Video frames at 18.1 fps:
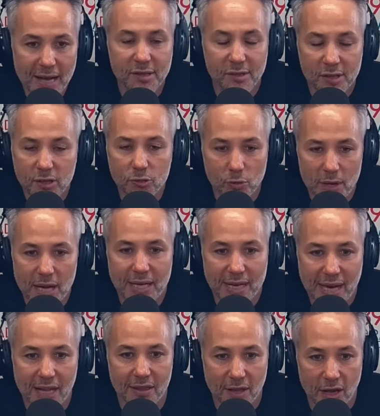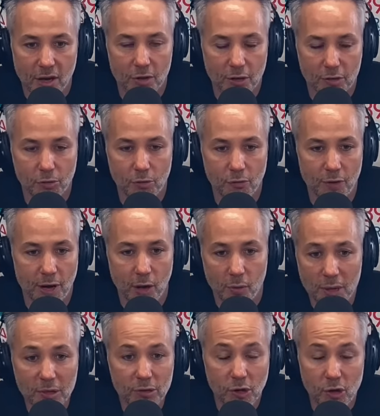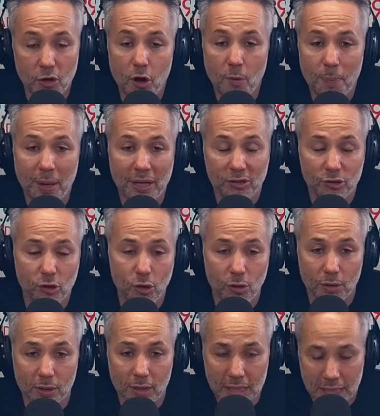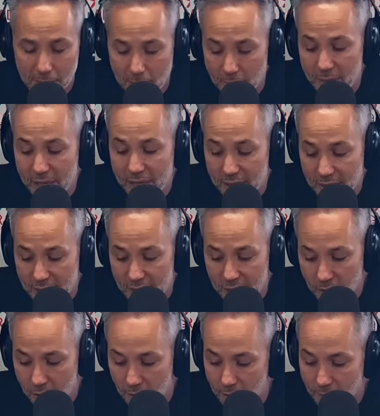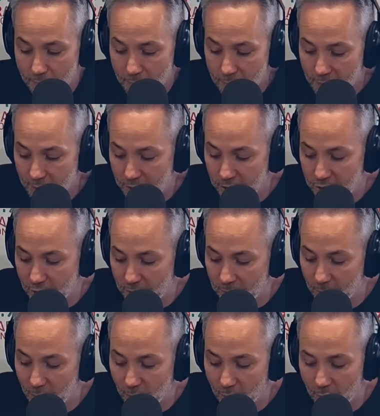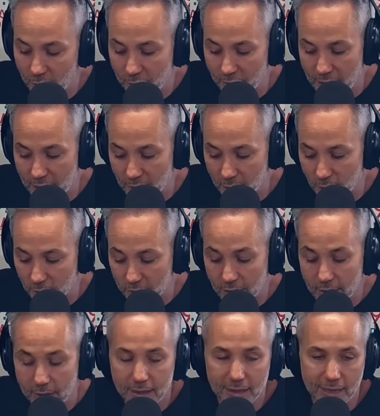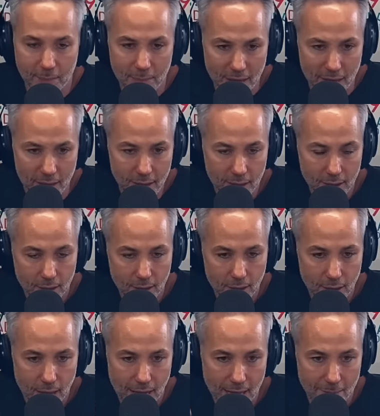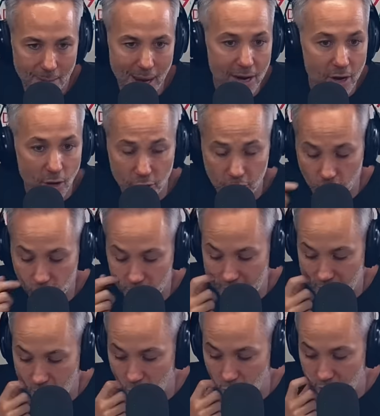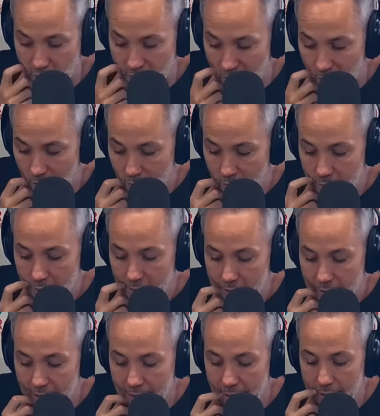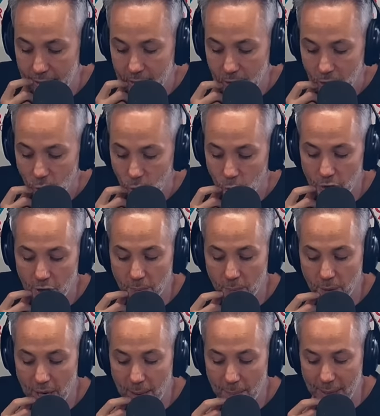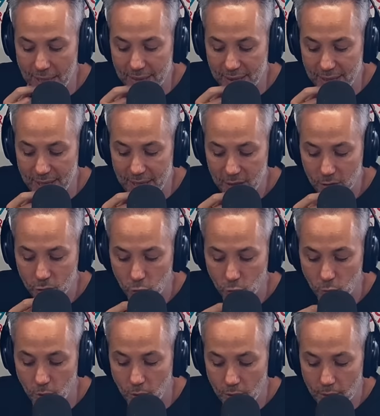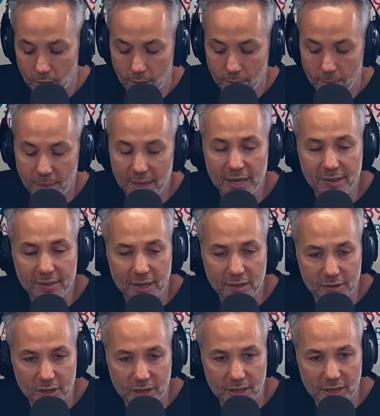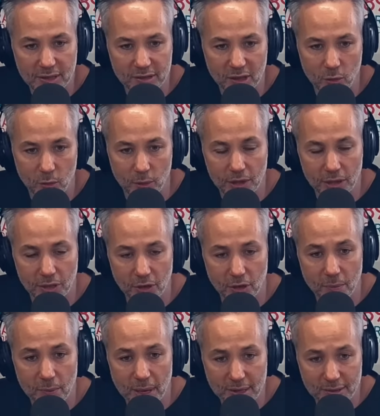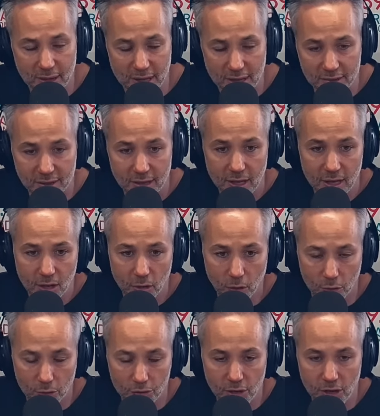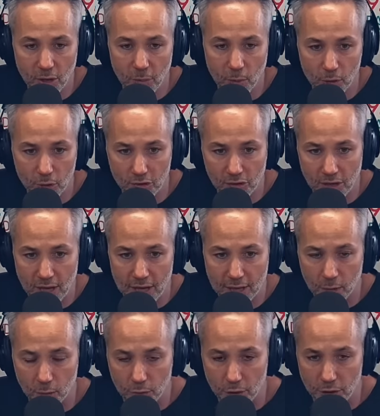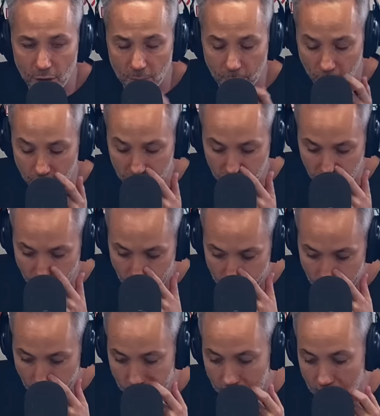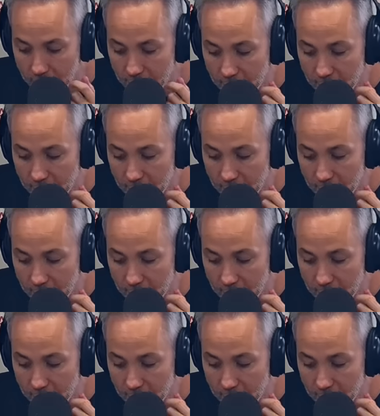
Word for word: ahí sí es un escándalo y es un fraude. Eso no pasó. Estaba mintiendo Guillermo Franco. También, además, no dijo otra cosa, ¿no? que Unión por la Patria tuvo 1.652 mesas con cero votos en el escrutinio provisorio